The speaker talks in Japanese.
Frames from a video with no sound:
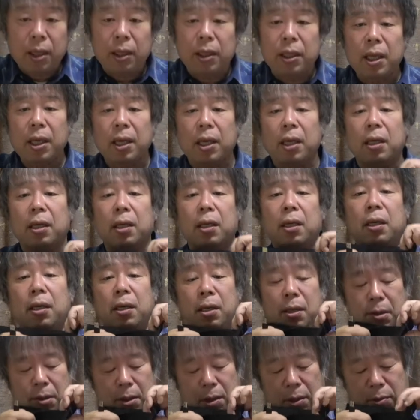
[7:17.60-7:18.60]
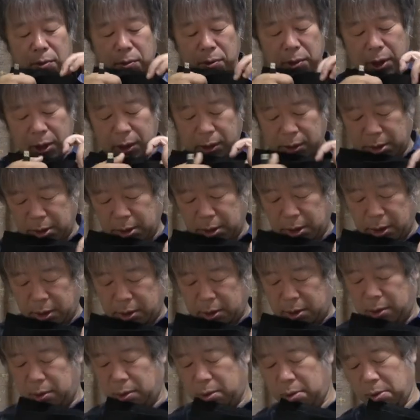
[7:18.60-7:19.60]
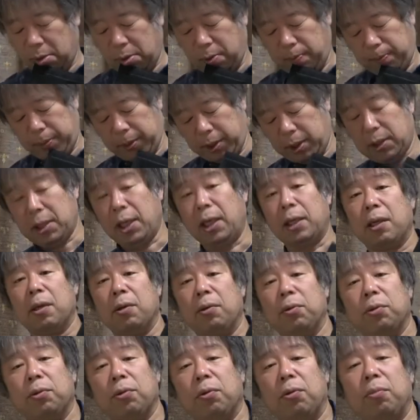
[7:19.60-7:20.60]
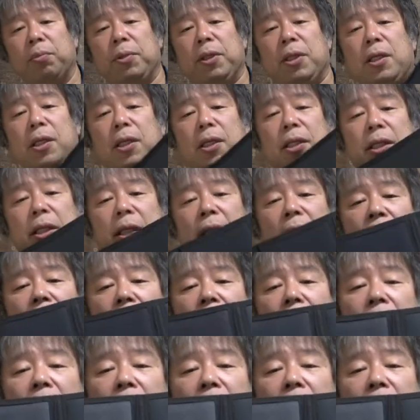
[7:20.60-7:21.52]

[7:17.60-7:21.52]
でどうなってるかっていうと先ほどお見せした